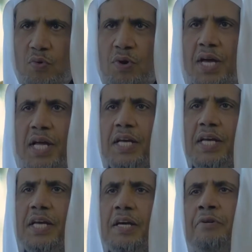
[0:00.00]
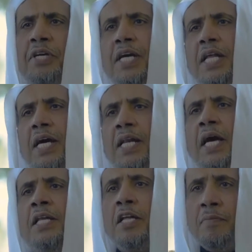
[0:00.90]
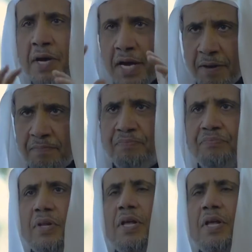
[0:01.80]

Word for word: وذلك من خلال الإلمام